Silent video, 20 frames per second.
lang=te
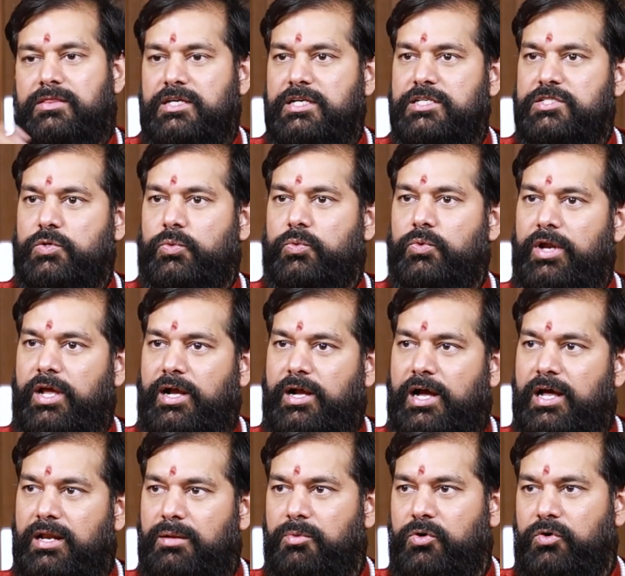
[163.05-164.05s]
తీసుకునే
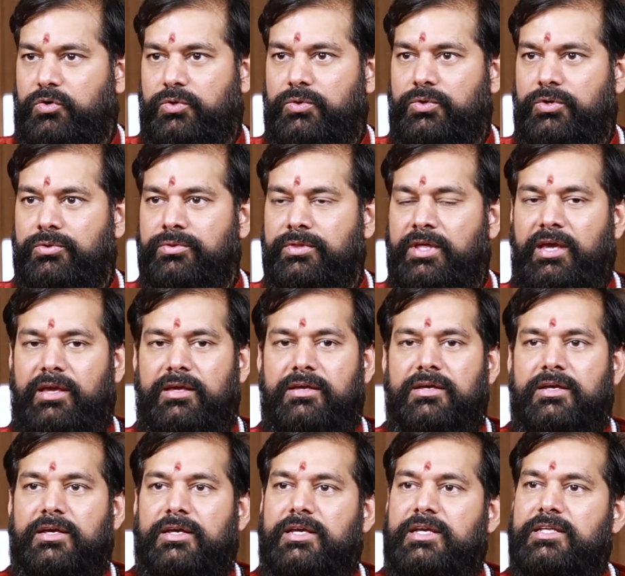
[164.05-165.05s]
కాలం ఒకటి ఉంటుంది
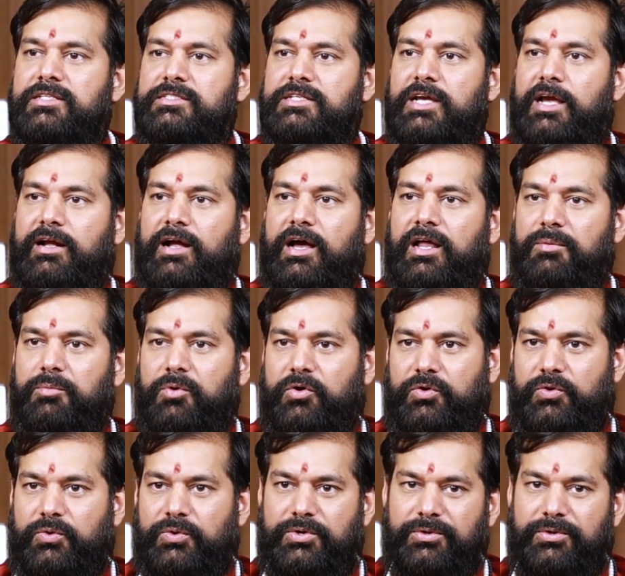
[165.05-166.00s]
ఇచ్చే కాలం ఒకటి